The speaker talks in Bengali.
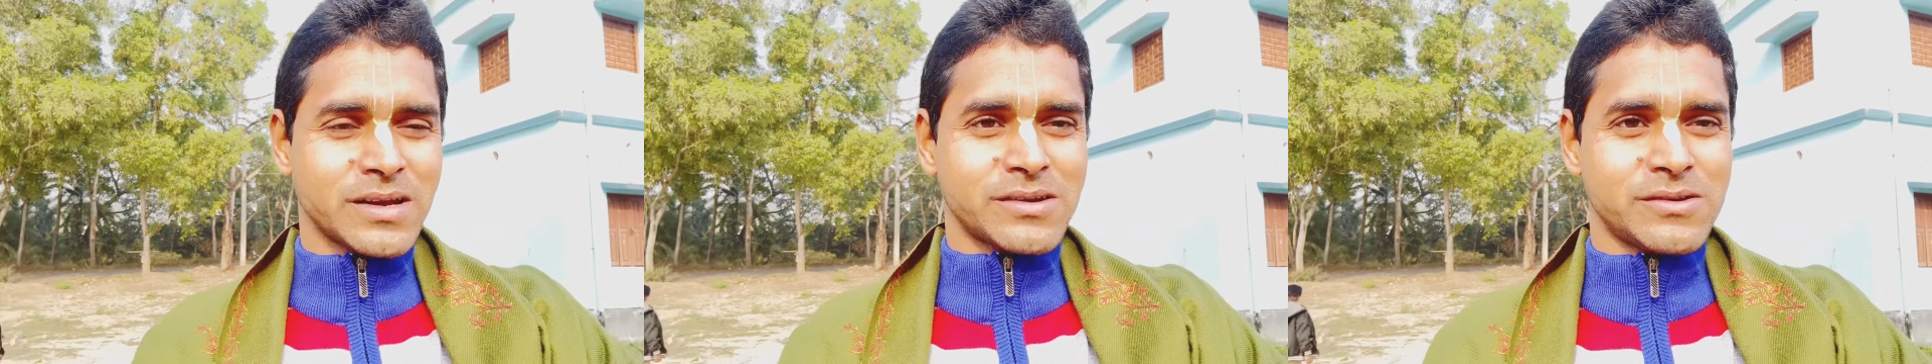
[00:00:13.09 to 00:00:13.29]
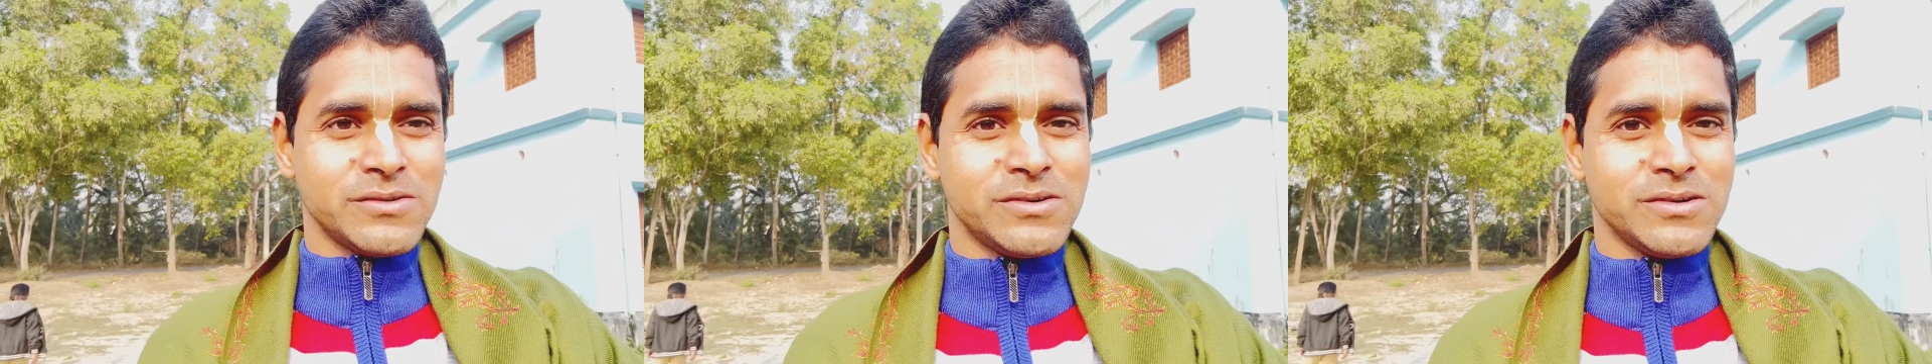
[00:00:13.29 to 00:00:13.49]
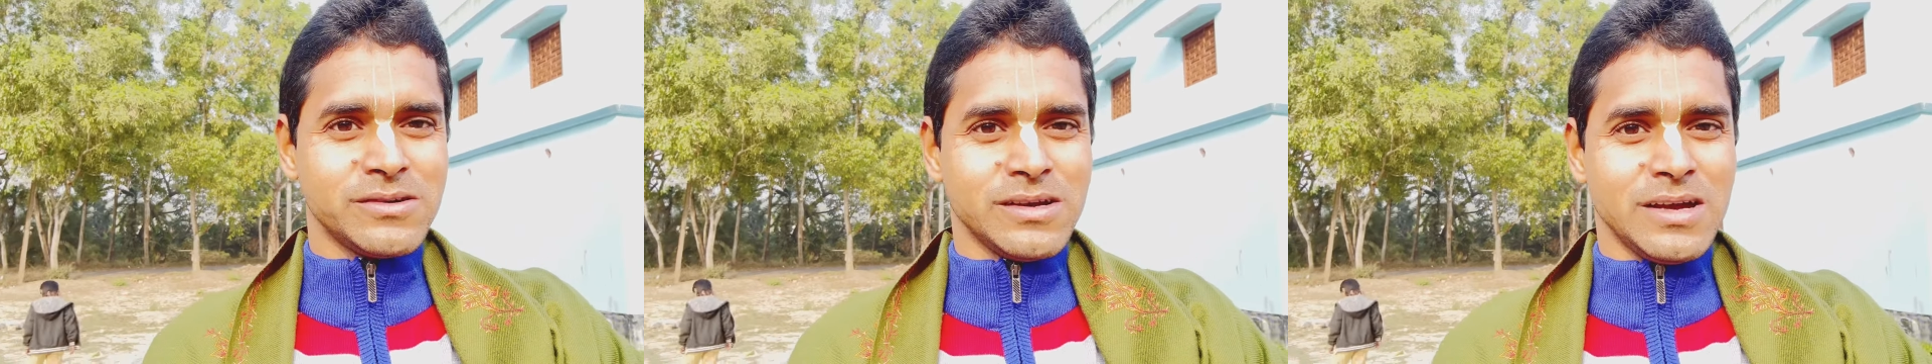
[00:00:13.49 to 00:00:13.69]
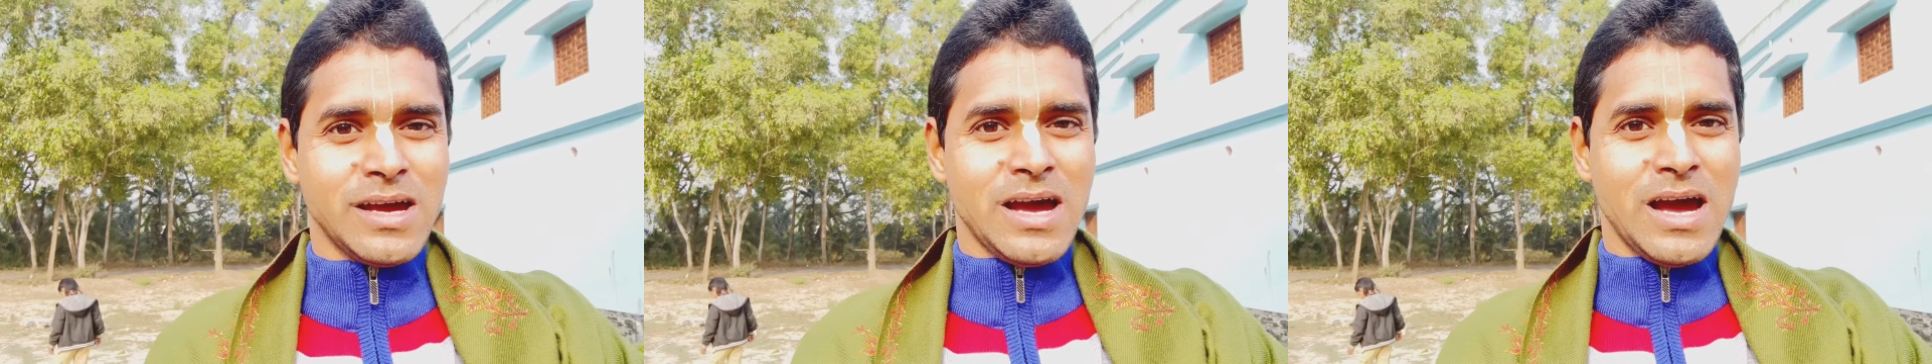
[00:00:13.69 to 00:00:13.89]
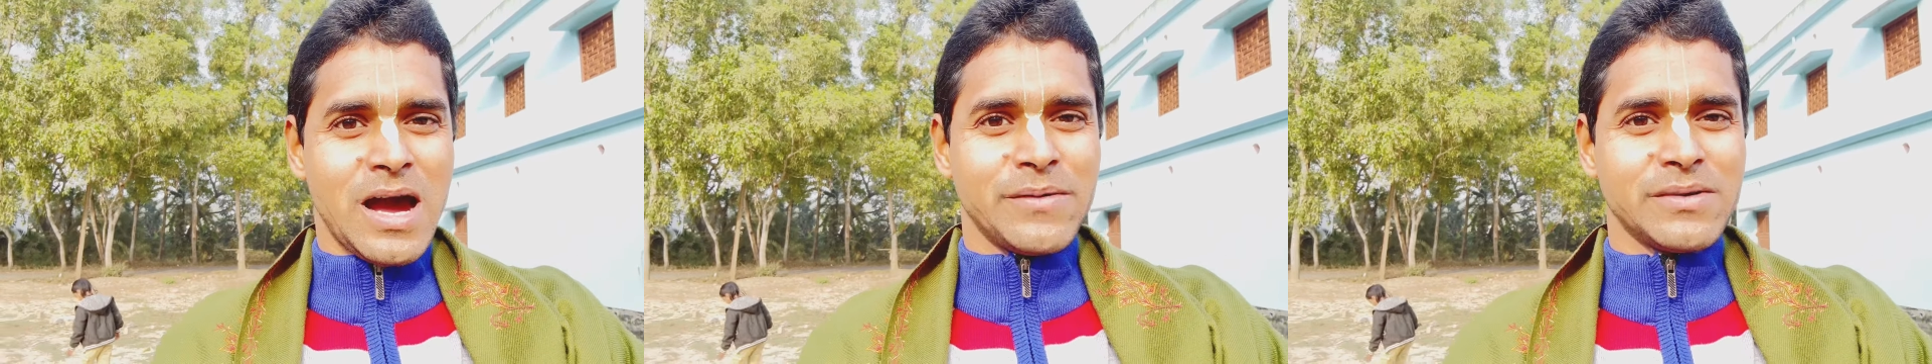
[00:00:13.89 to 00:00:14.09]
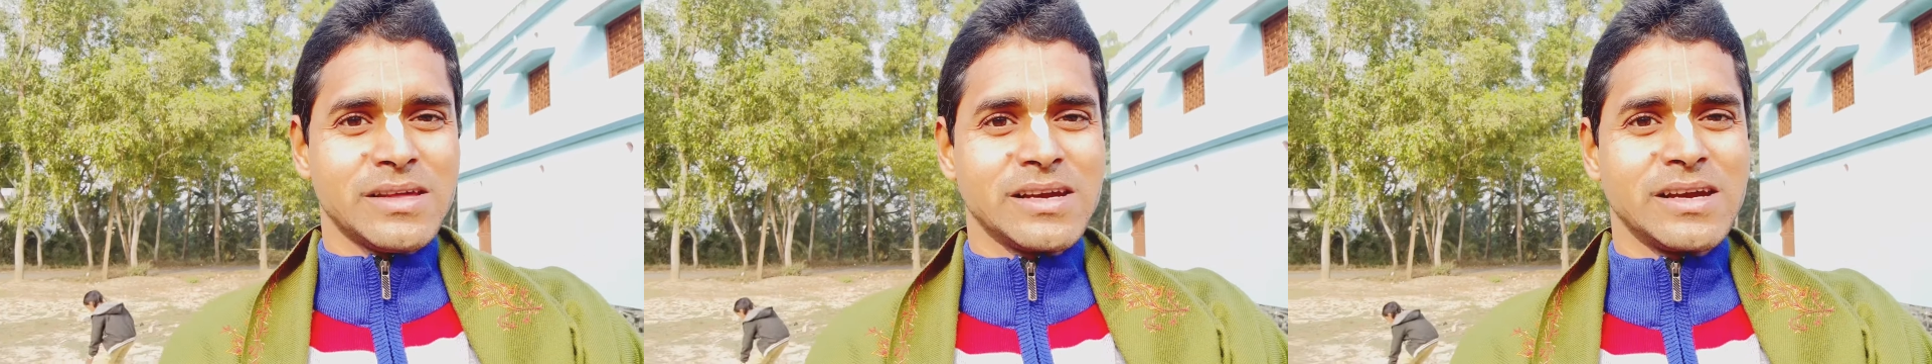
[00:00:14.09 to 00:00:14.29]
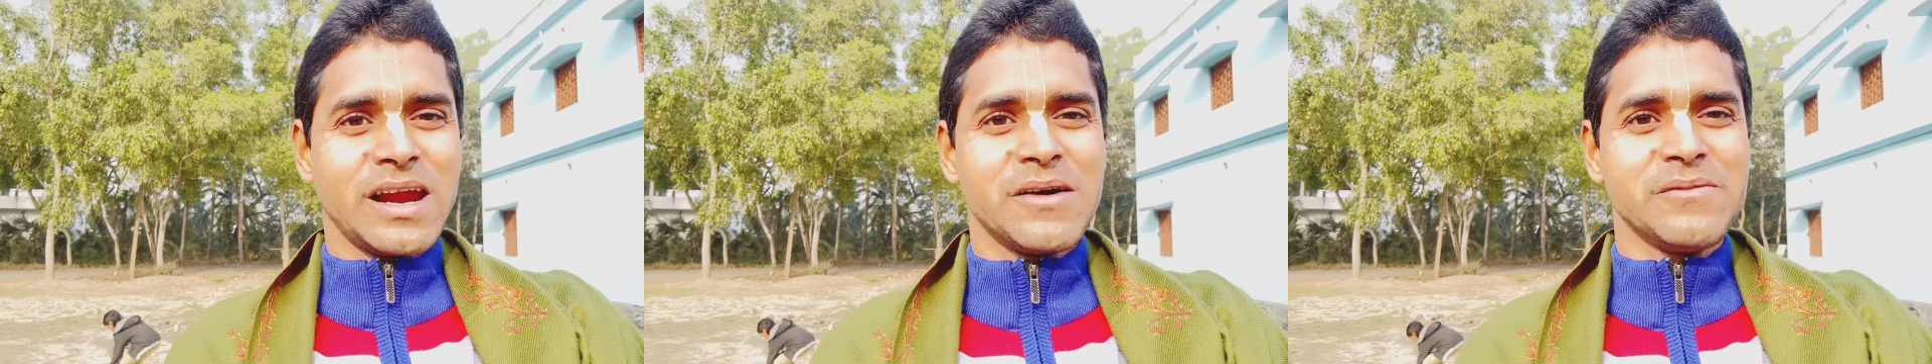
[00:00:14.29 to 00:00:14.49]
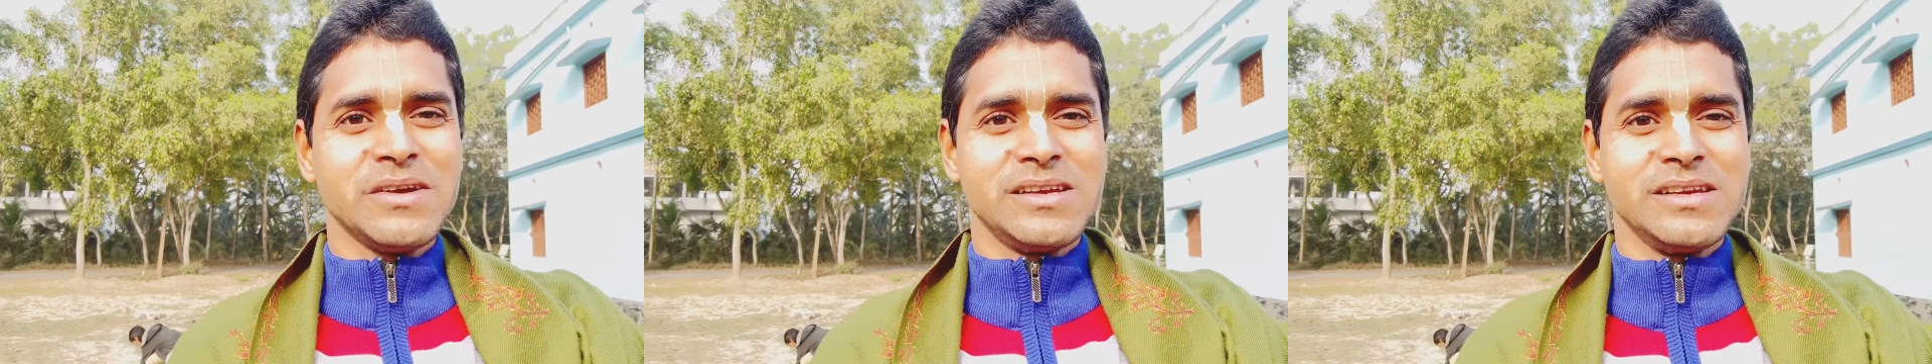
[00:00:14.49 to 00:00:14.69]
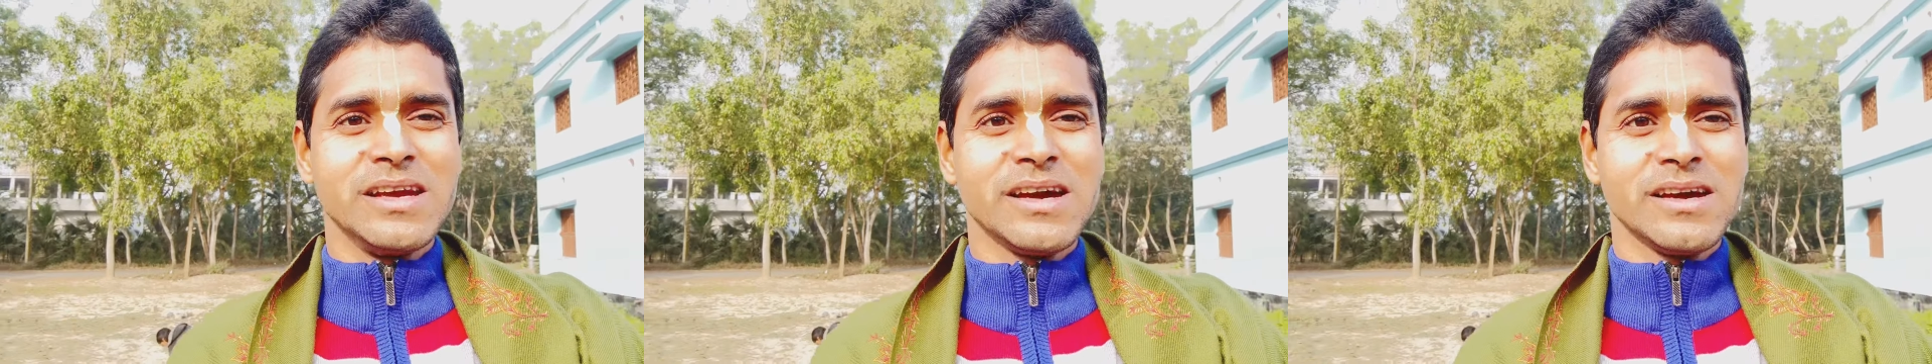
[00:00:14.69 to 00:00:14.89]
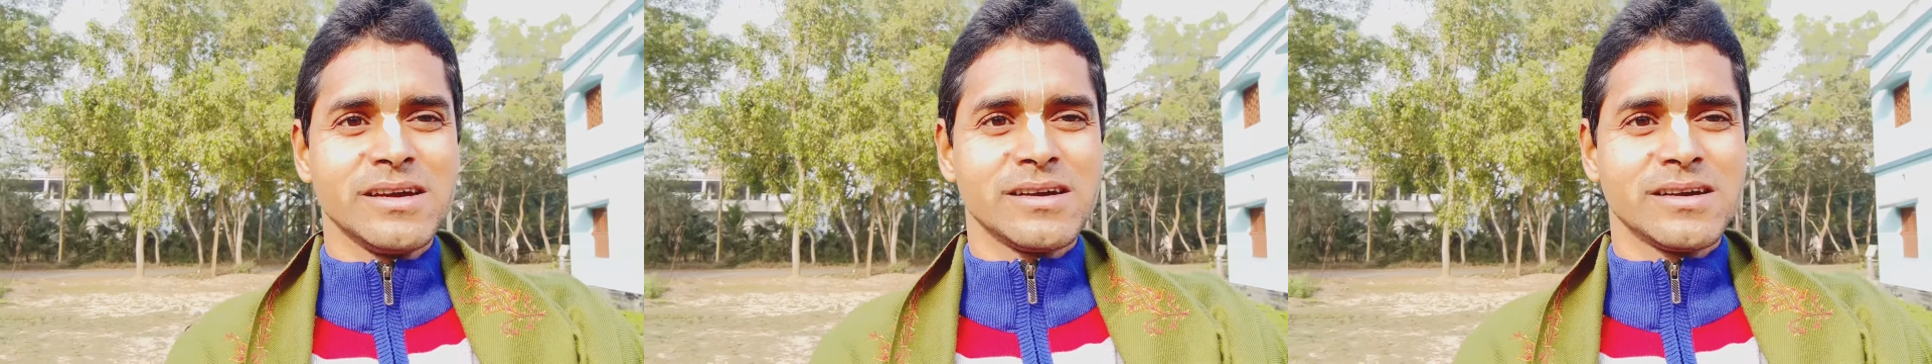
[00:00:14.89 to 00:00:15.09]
একটু আমাদের গ্রাম এরিয়া